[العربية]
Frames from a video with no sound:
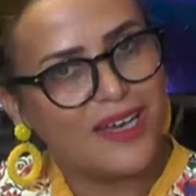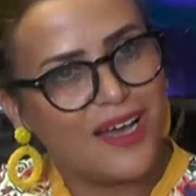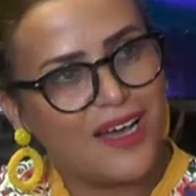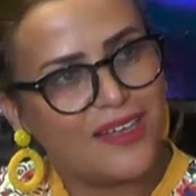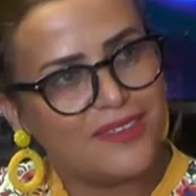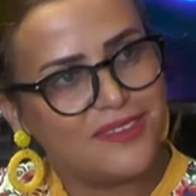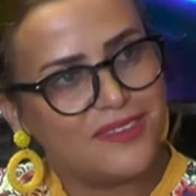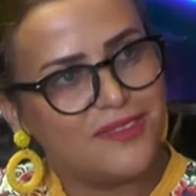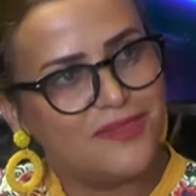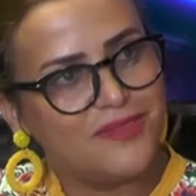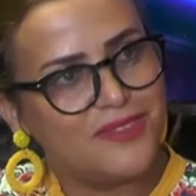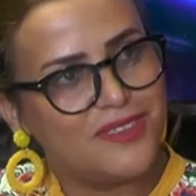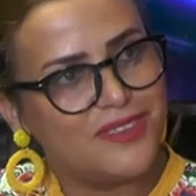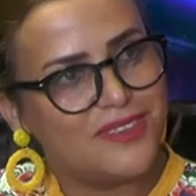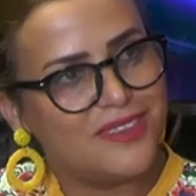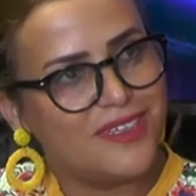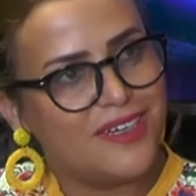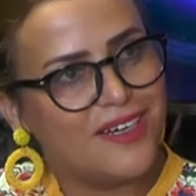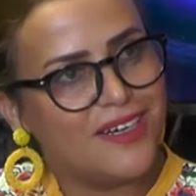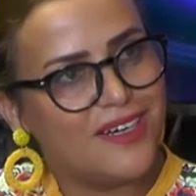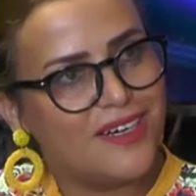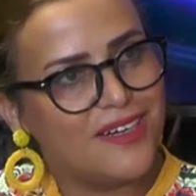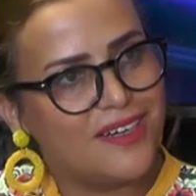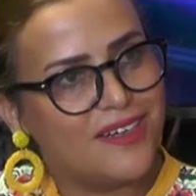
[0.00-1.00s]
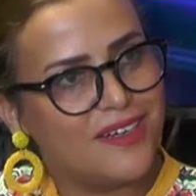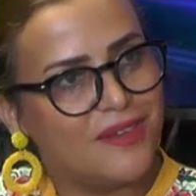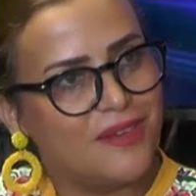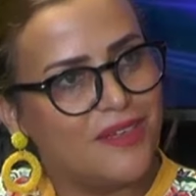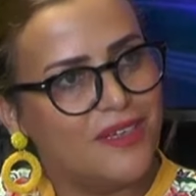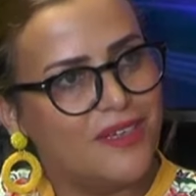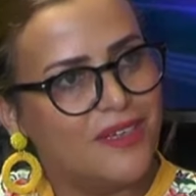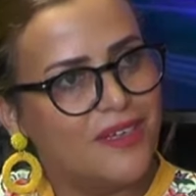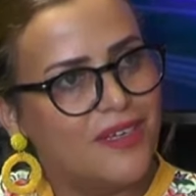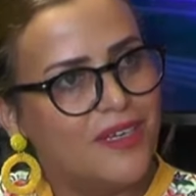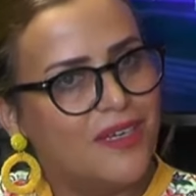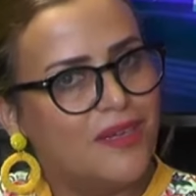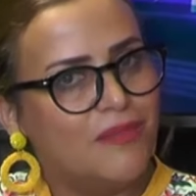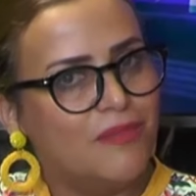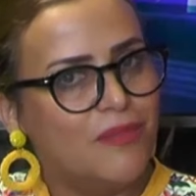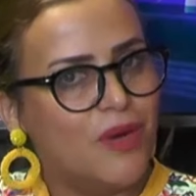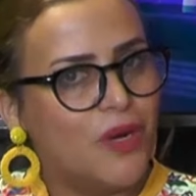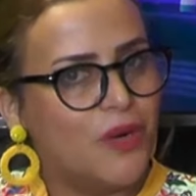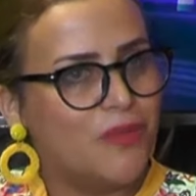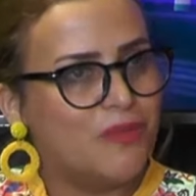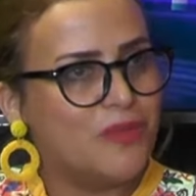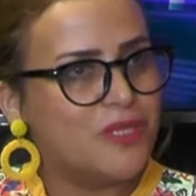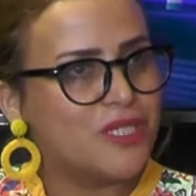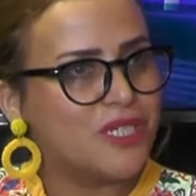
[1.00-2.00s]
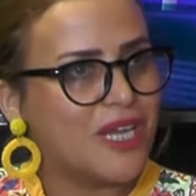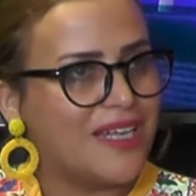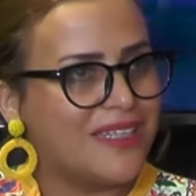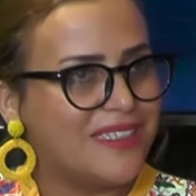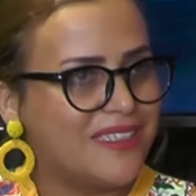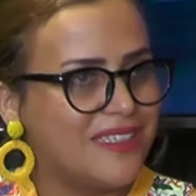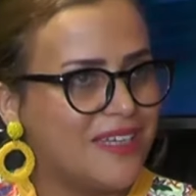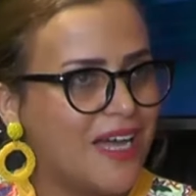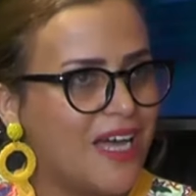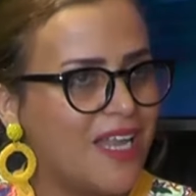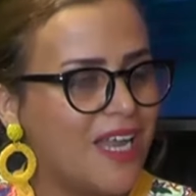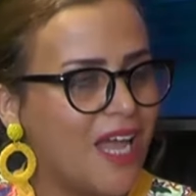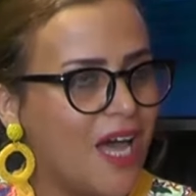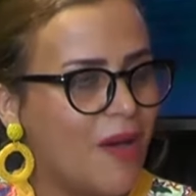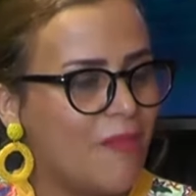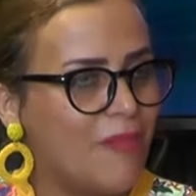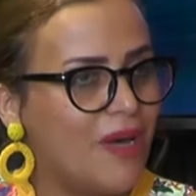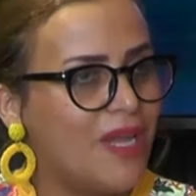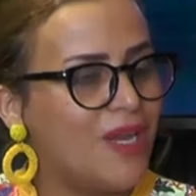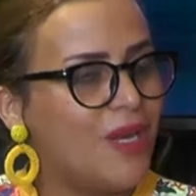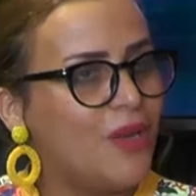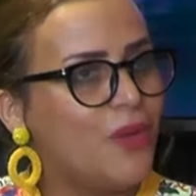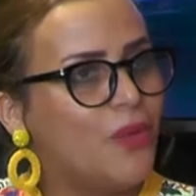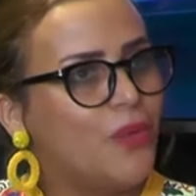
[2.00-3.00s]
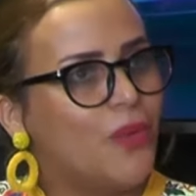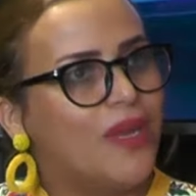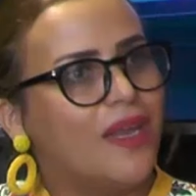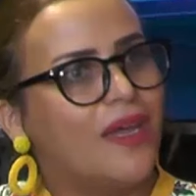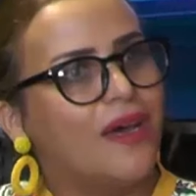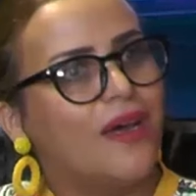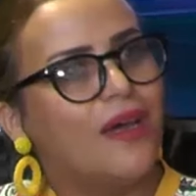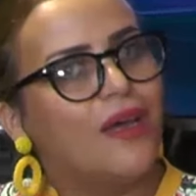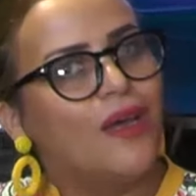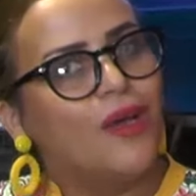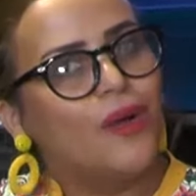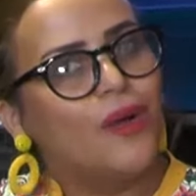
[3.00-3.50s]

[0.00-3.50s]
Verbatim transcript: قاعدين في الدار آه، ما همش عاطين على العمل ولا